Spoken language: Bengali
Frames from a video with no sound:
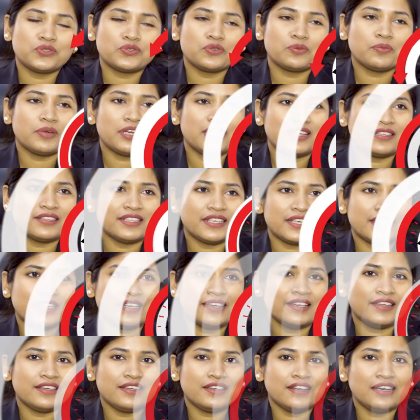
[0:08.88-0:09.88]
ছোটবেলা
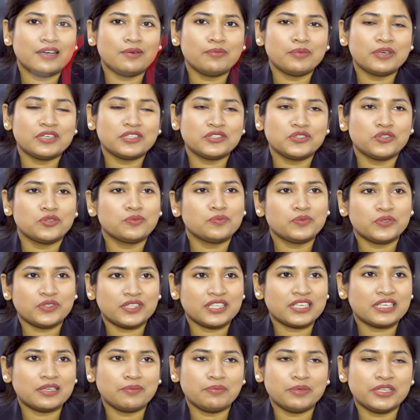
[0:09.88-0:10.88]
থেকেই আমার জন্ম
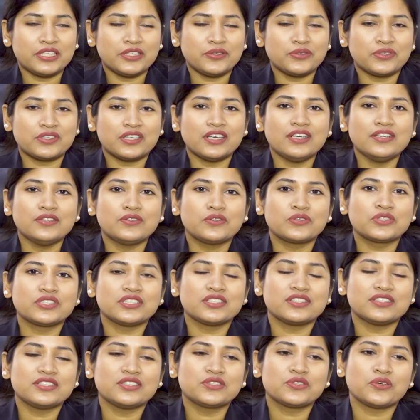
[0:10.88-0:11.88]
থেকে বেড়ে ওঠা
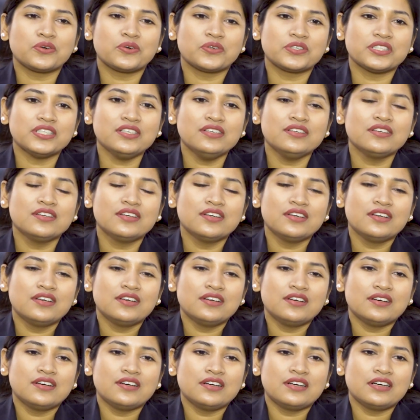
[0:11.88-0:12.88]
নরসিংদী শহরে
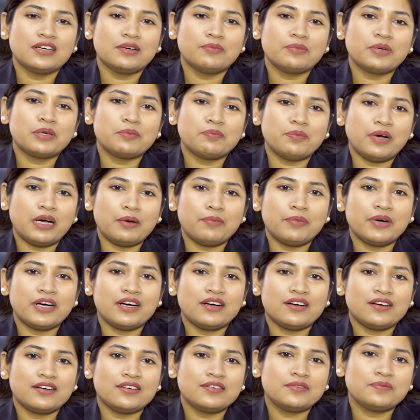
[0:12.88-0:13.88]
আমার বাবা
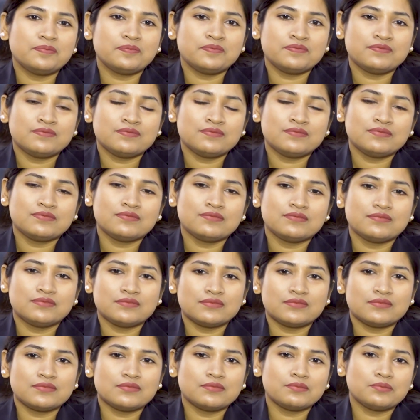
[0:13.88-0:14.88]

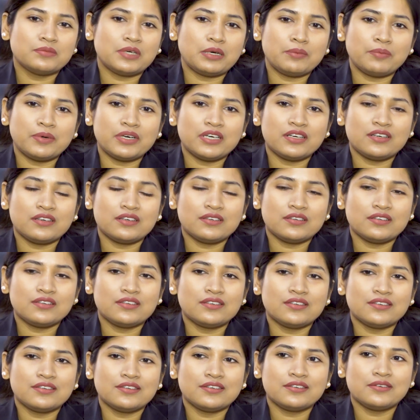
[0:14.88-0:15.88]
বাবা
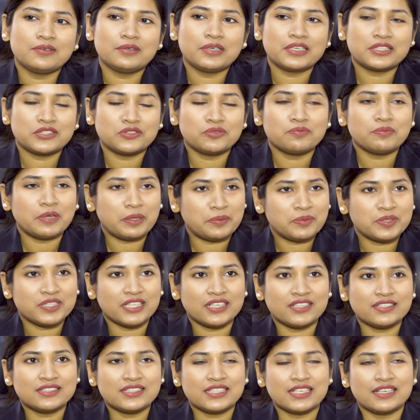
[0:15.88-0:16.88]
একজন
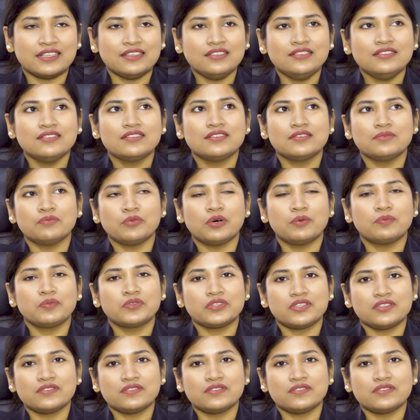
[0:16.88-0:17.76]
ব্যবসায়ী ছিলেন মোহাম্মদ